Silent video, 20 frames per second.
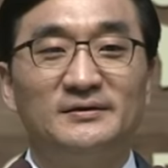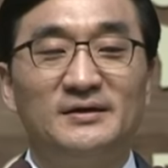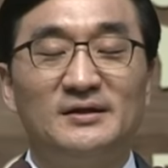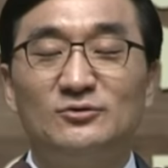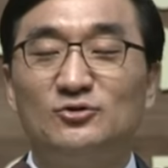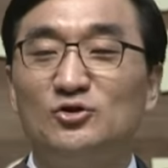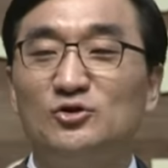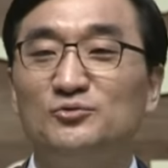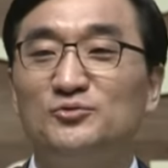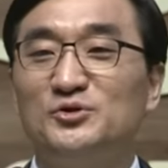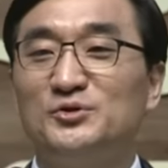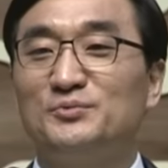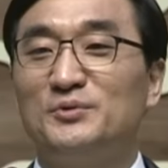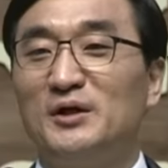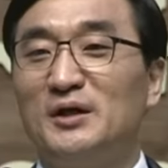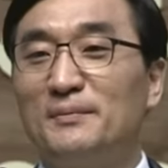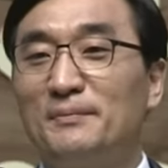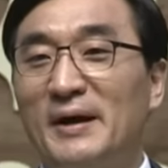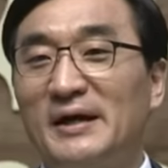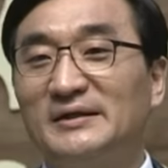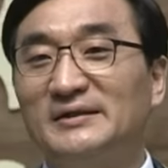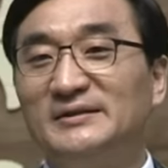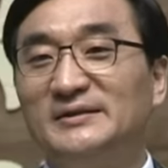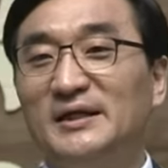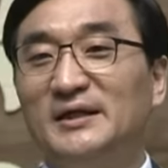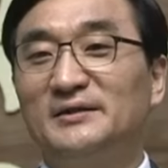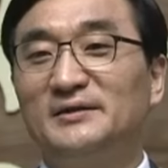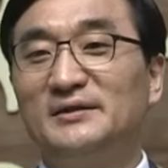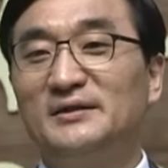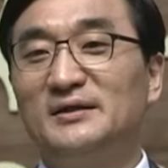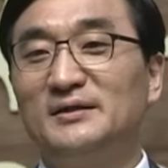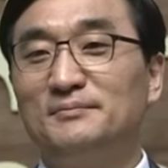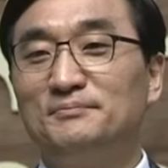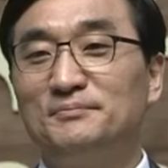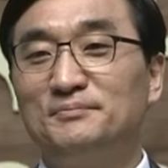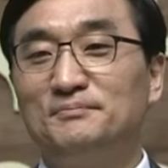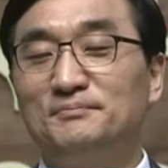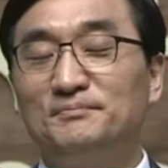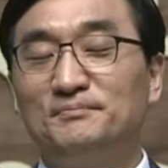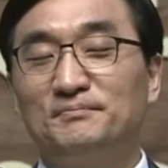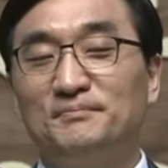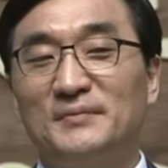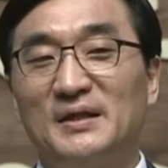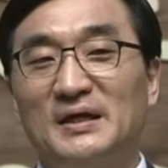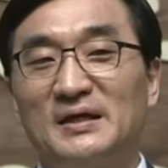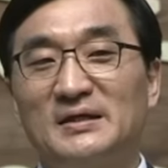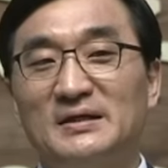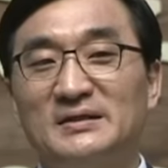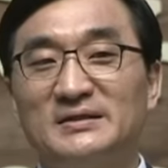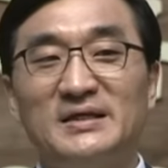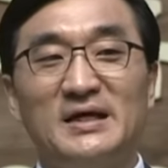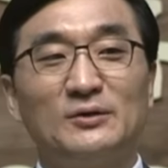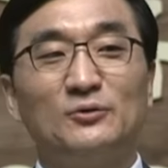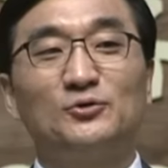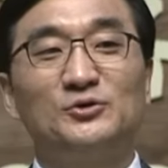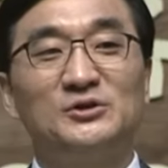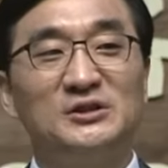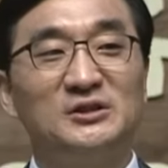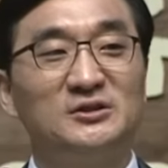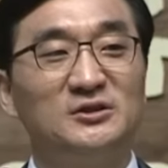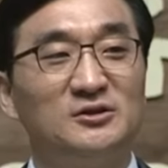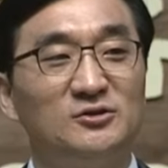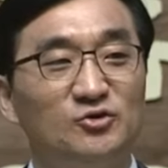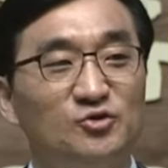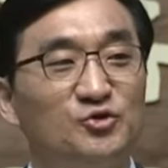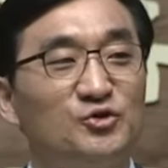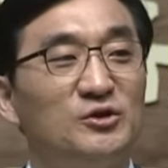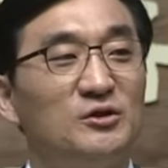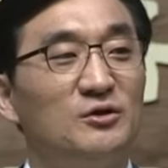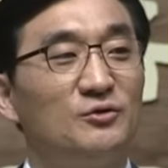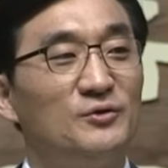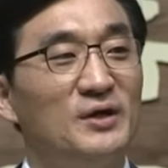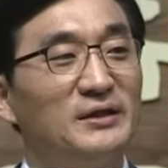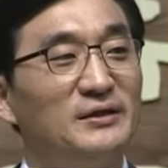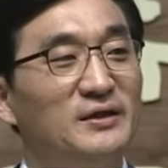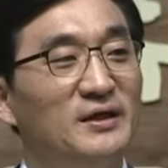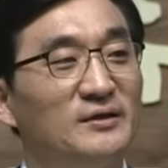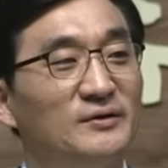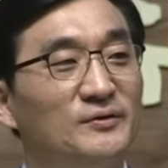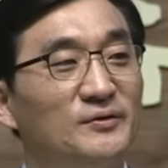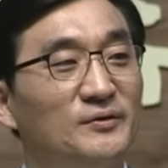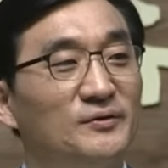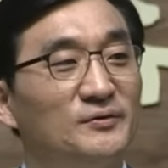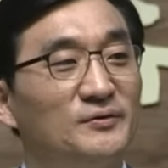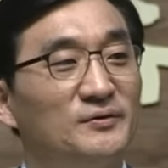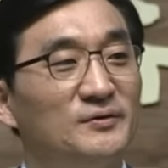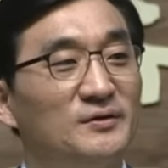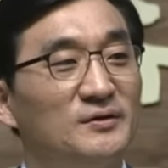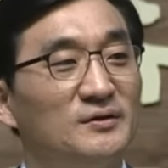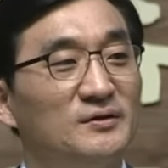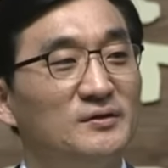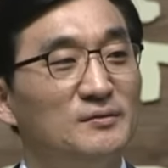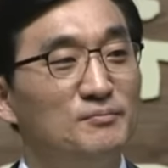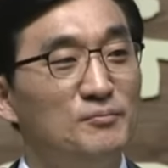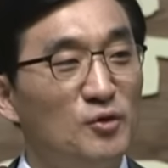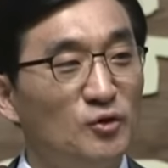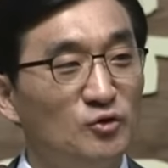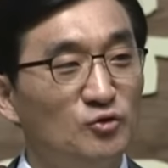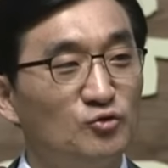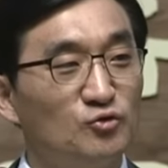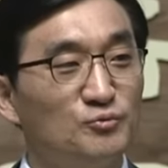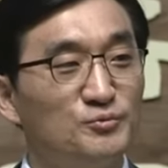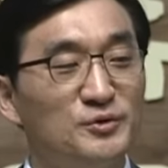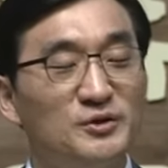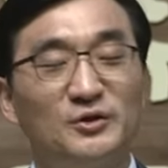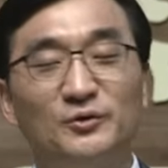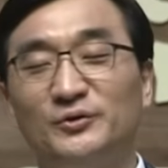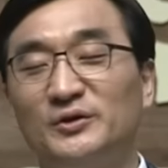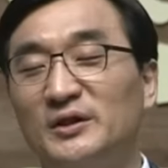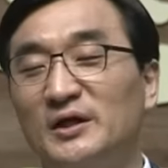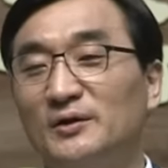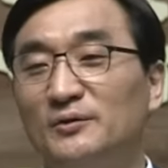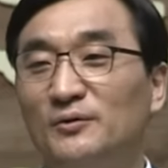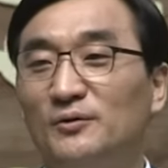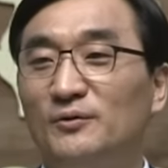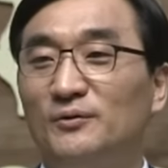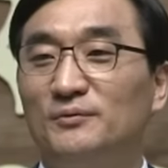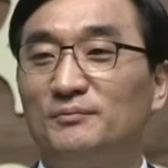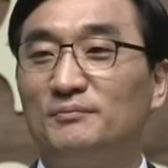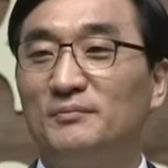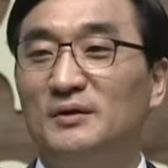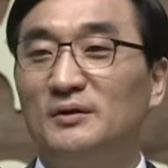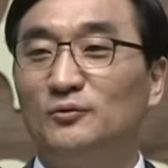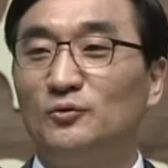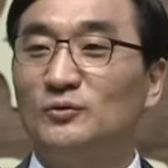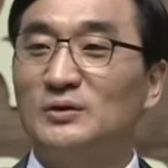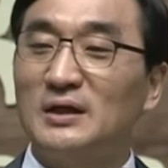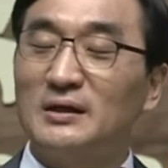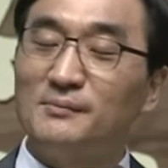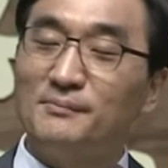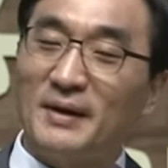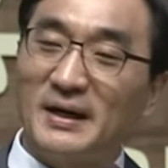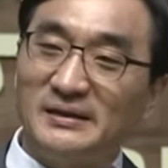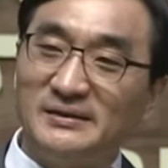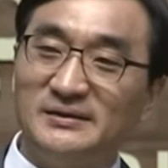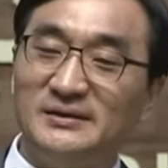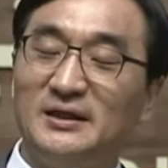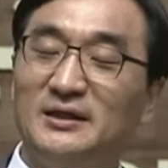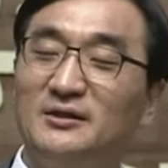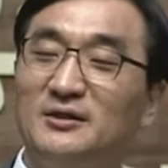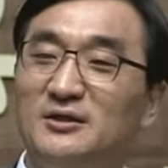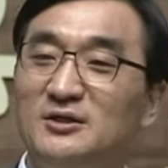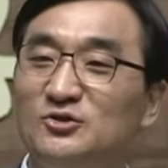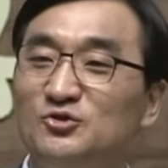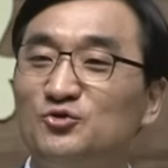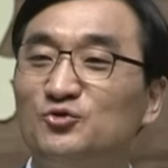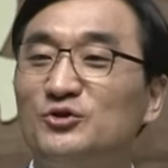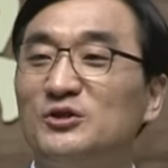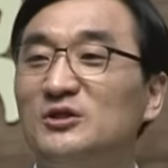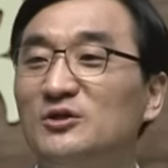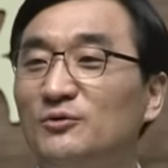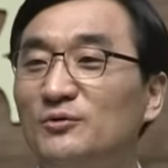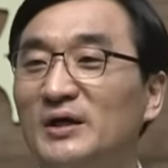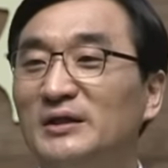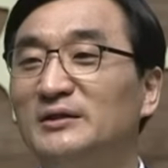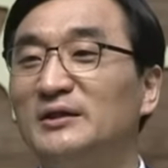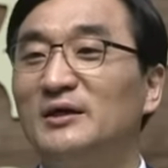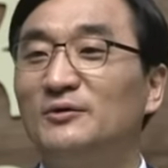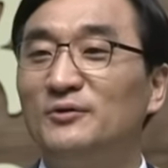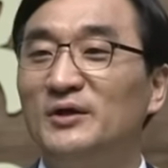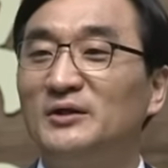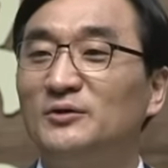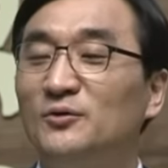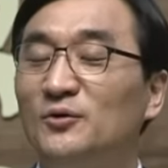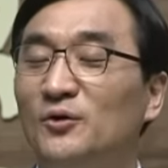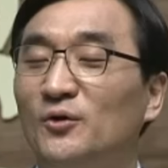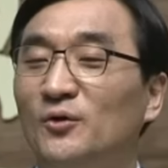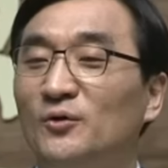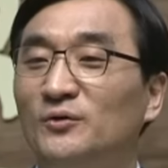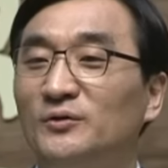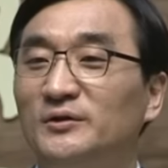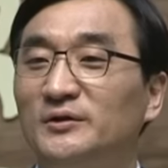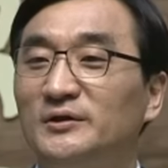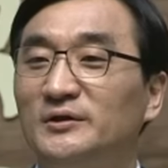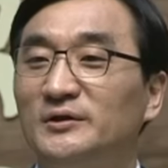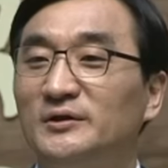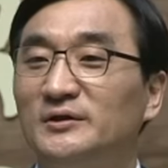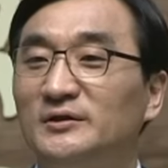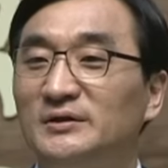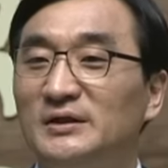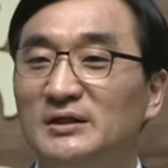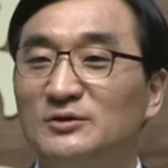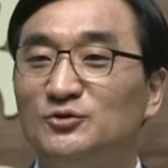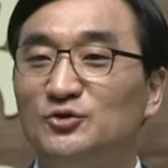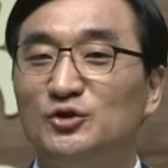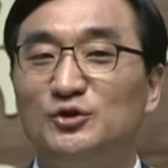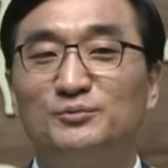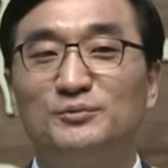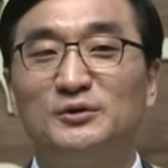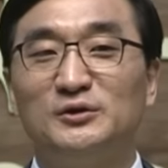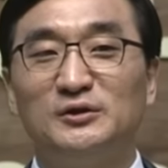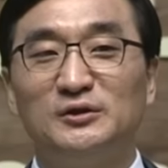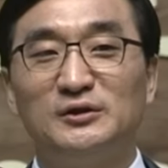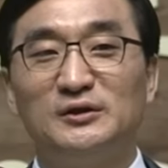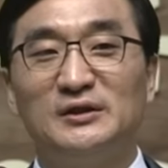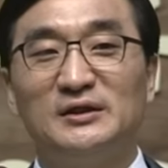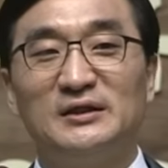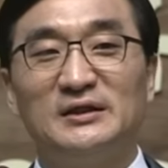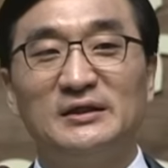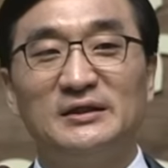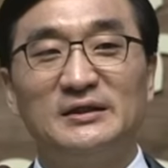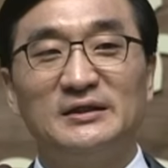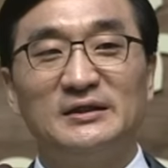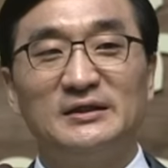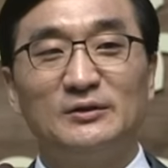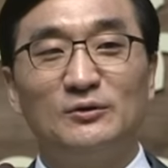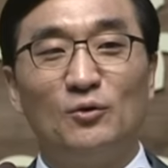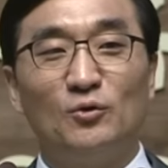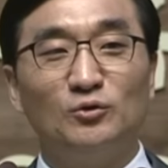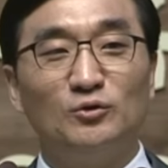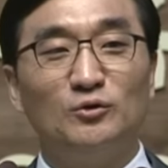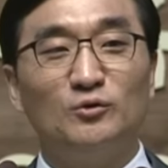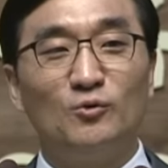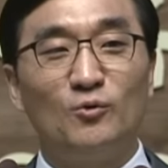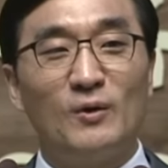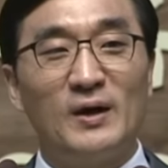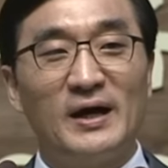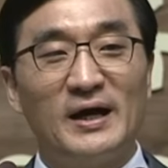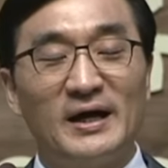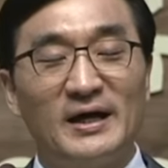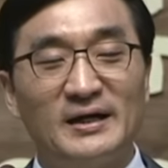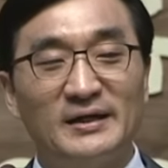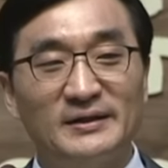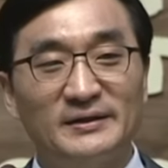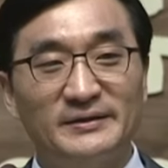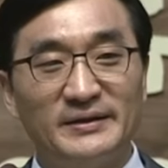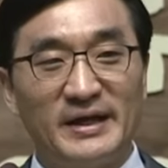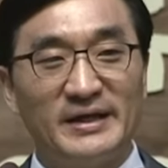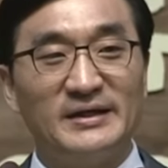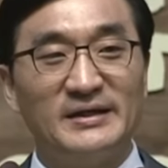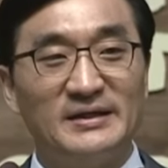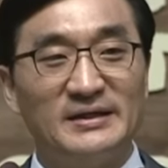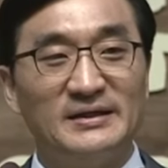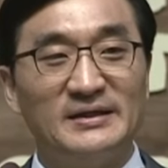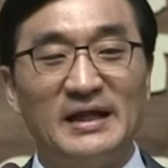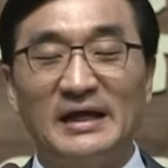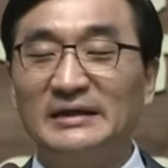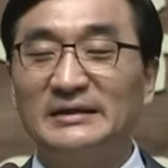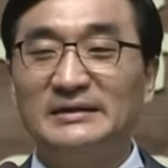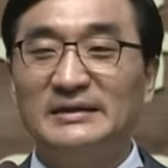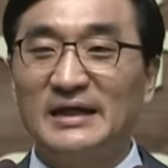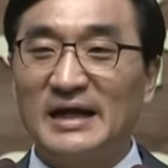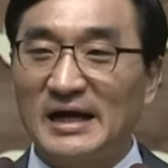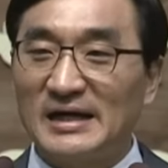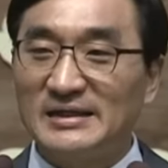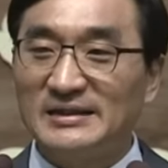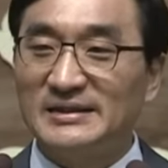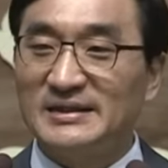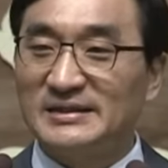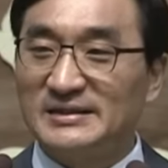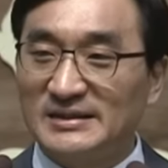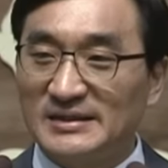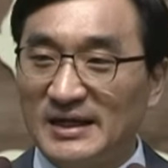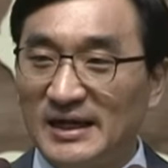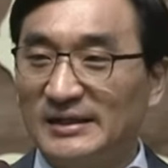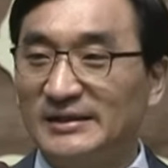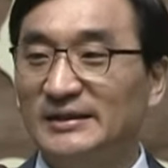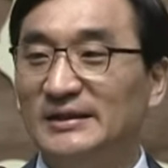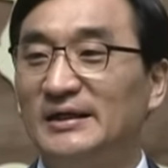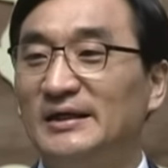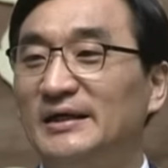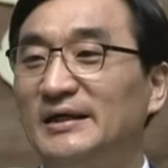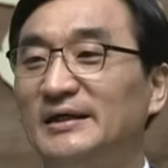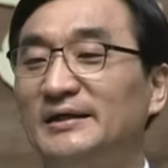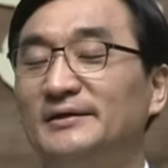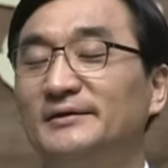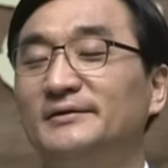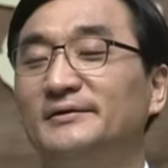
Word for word: 예수님 주변의 바리새인들이 헤롯이 그를 죽이려고 한다고 음모를 꾸미고 있다고 또 다른 바리새인들이 죽이려고 한다고 해도 예수님은 오늘과 내일 나는 갈 길을 가리라.